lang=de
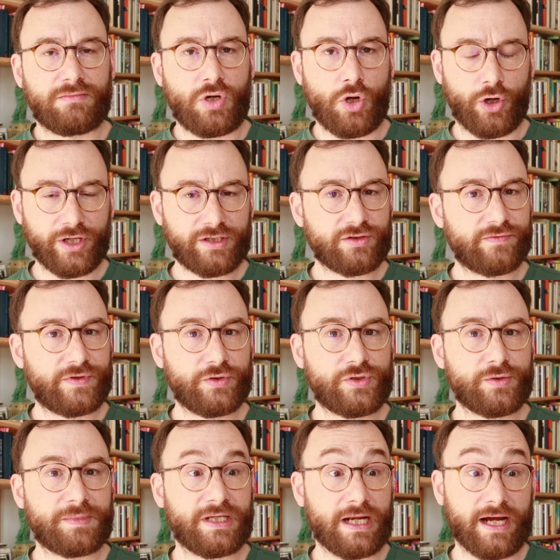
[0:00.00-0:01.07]
Leute auf
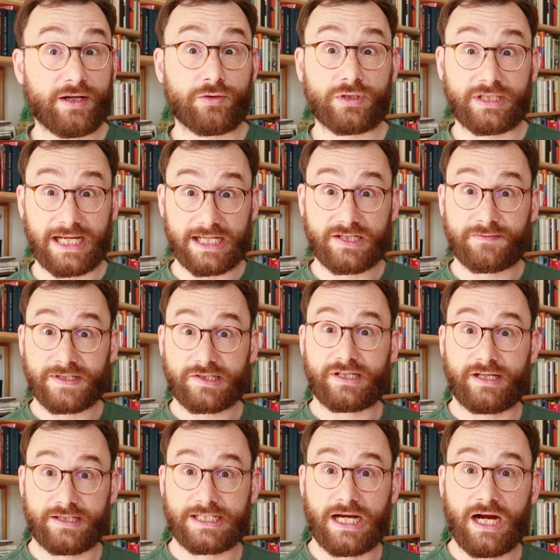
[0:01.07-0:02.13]
YouTube den Eindruck, das, was
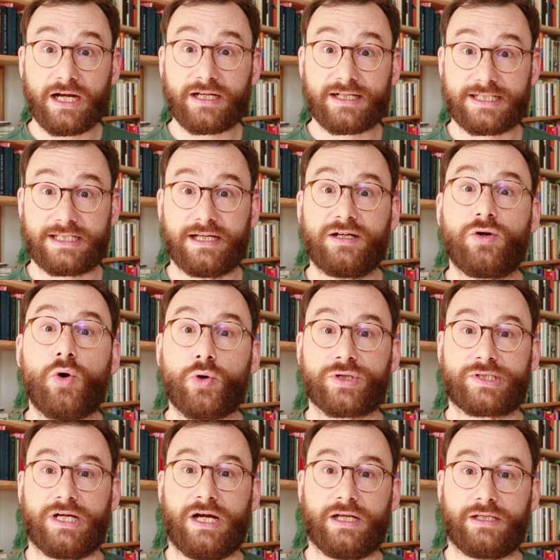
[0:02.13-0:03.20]
er sagt, ist ja
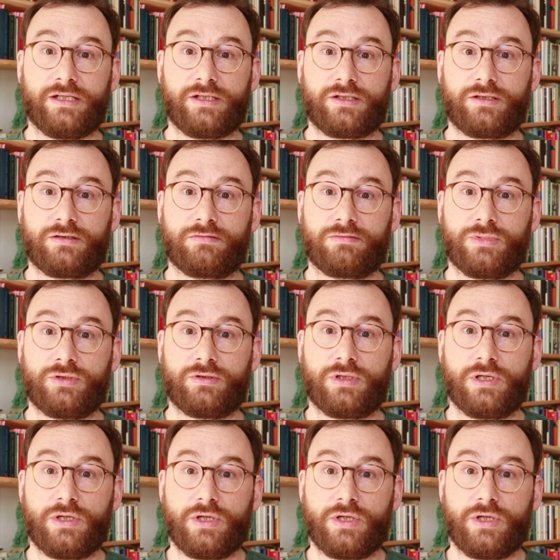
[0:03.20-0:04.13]
großartig. Ne?